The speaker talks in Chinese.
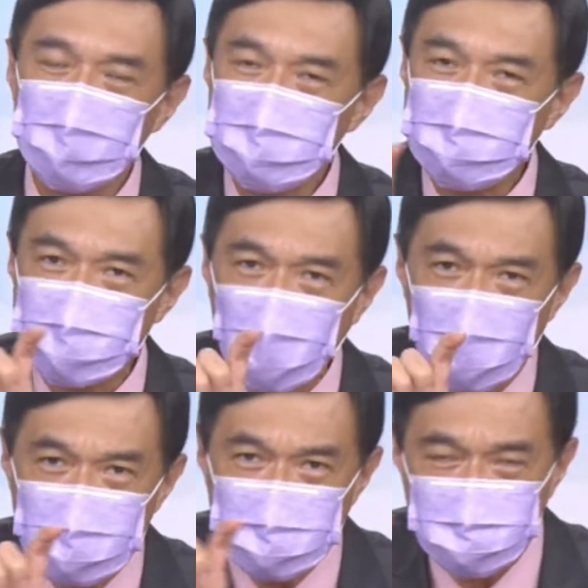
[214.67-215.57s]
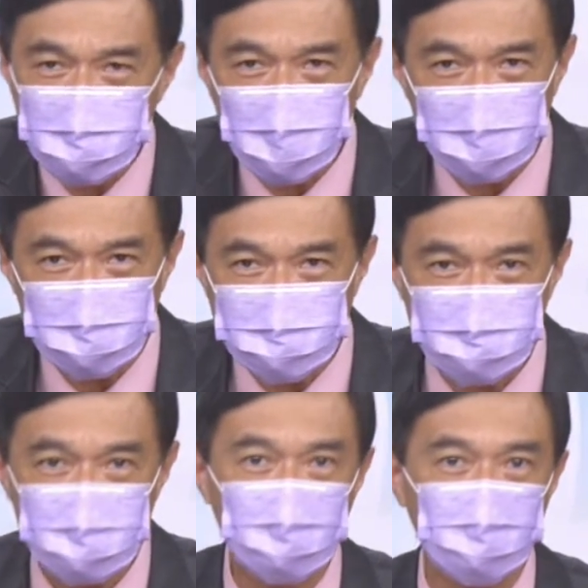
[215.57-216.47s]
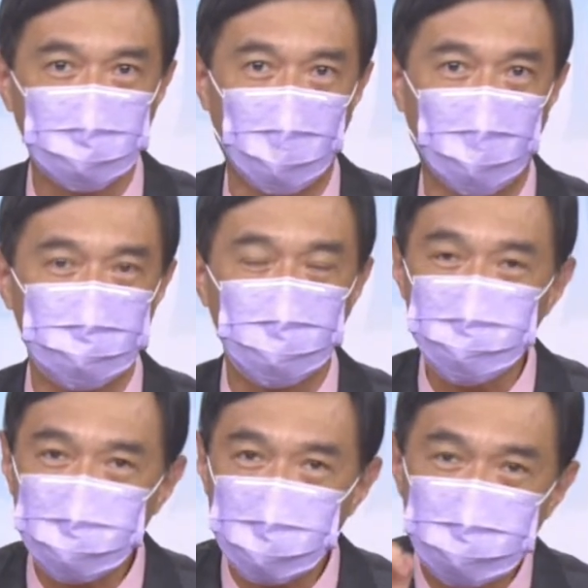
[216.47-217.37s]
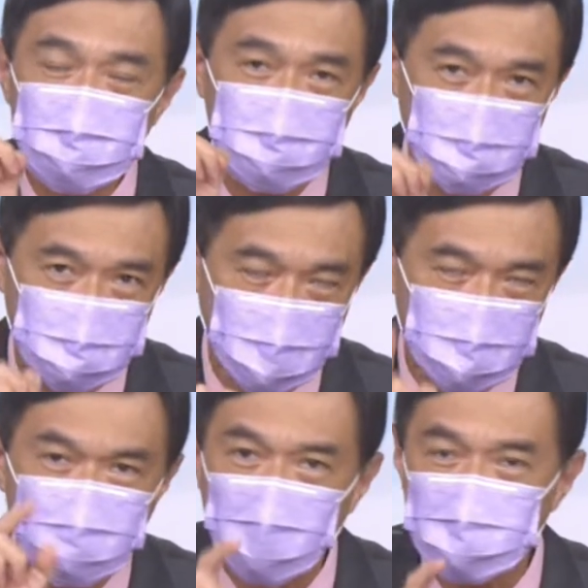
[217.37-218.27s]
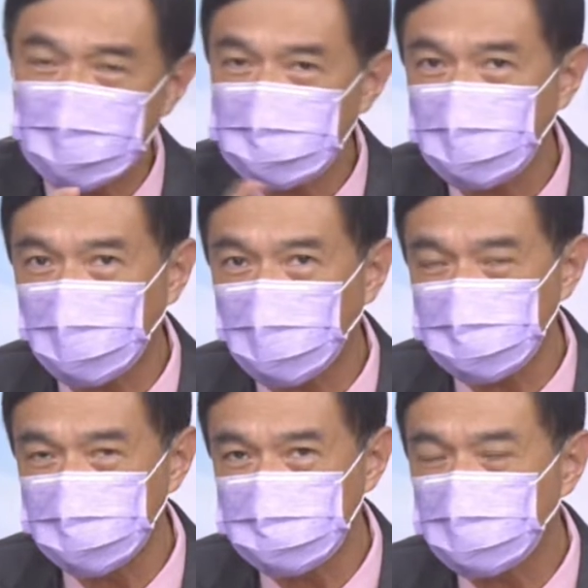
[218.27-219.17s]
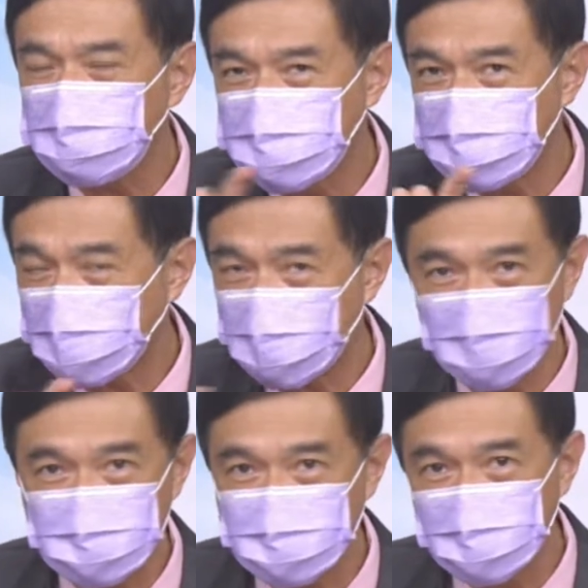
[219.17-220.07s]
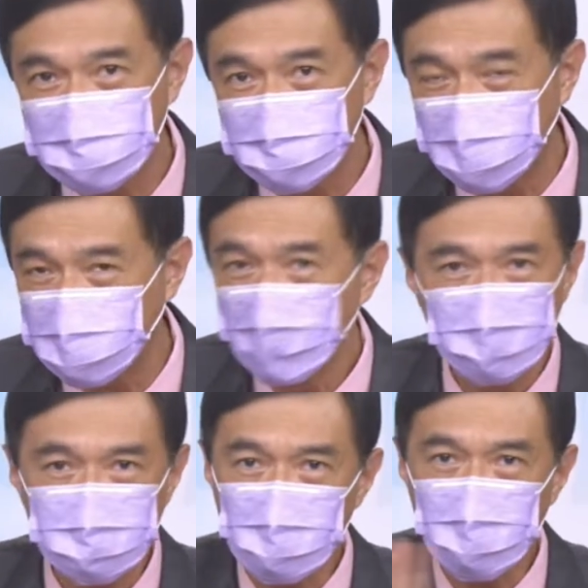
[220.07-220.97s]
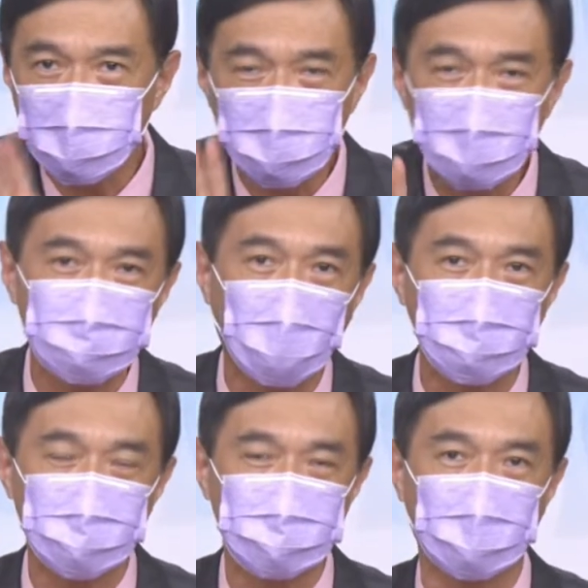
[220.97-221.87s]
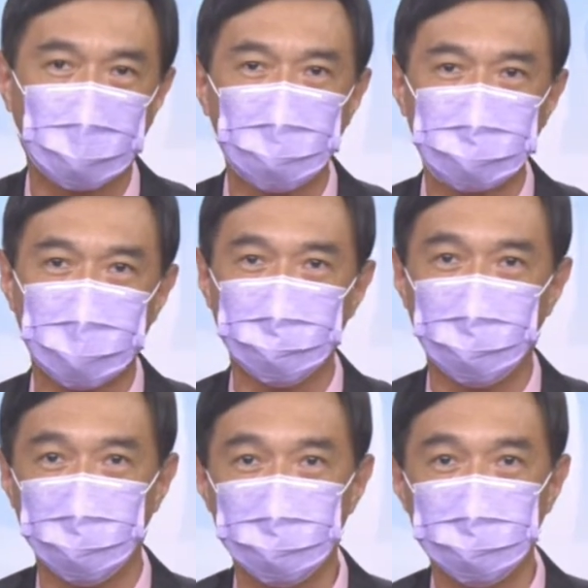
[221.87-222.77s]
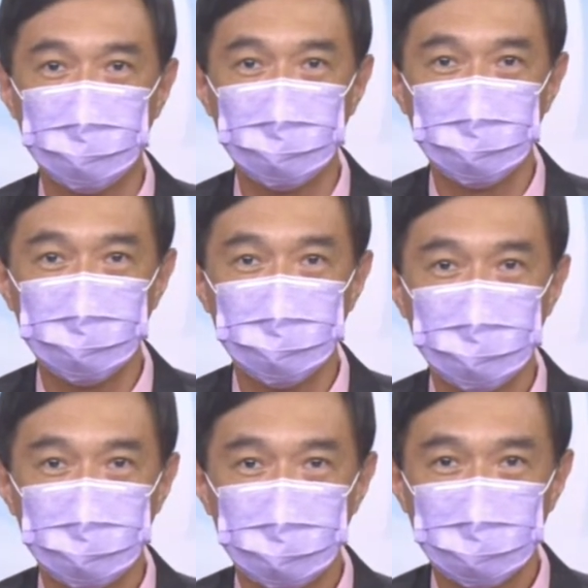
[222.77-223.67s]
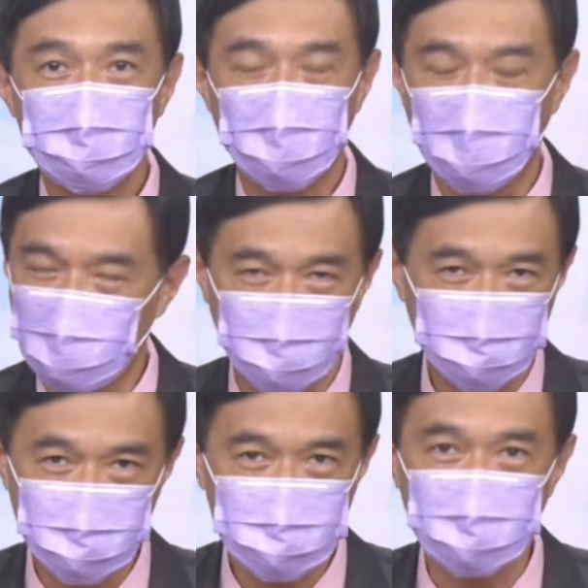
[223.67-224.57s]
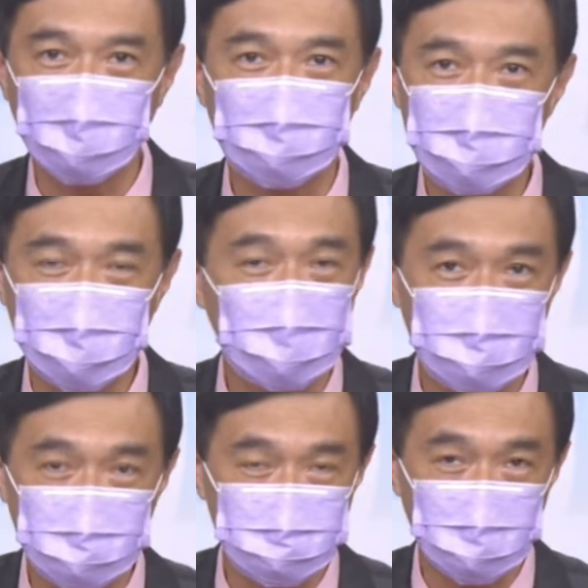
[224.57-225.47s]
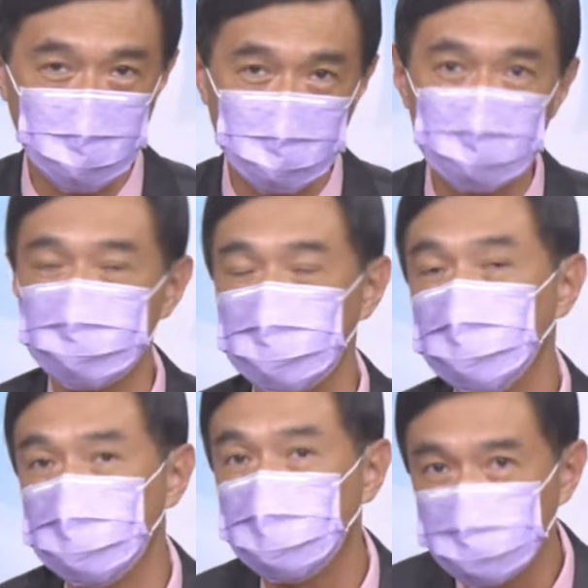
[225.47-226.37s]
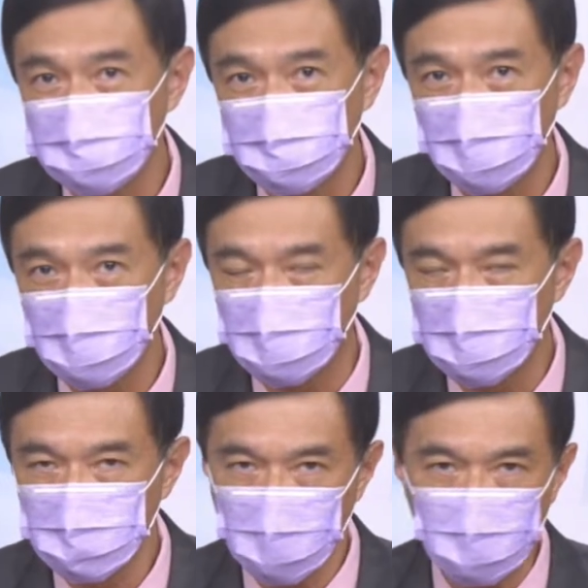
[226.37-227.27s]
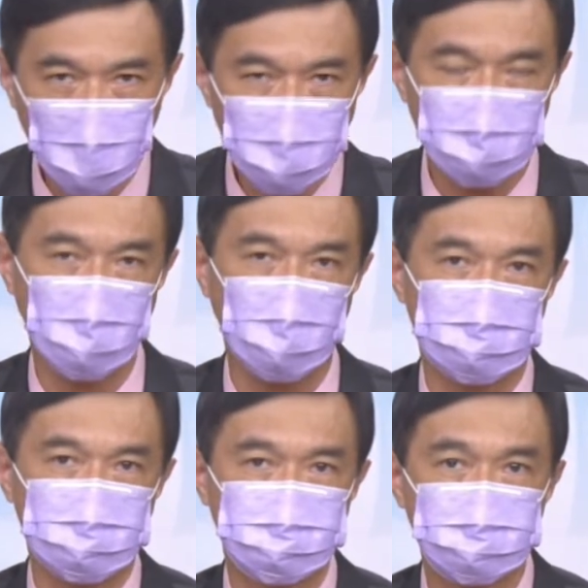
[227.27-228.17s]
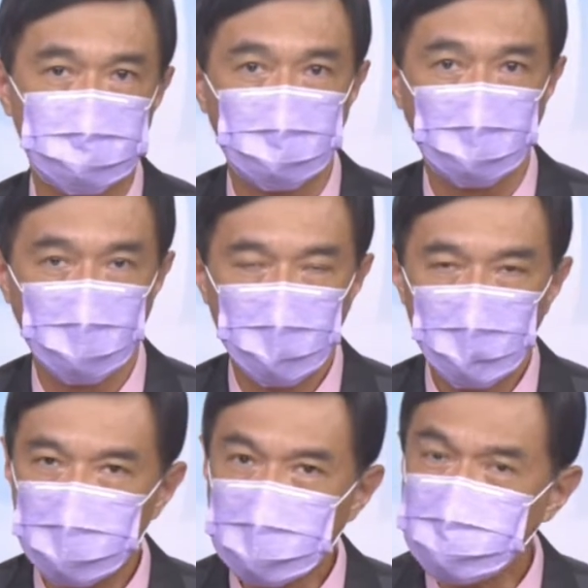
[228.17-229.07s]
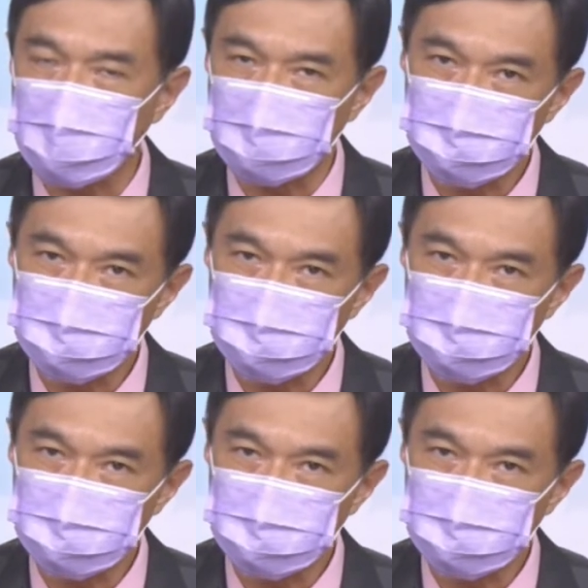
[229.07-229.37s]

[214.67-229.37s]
三十年的记录，哎，从七十九年创下这个高点之后，接下来的三十年都没有能够超越这个高点呢，啊。非常高兴，那个时候居然能够经历到好。那不管怎么样，你想，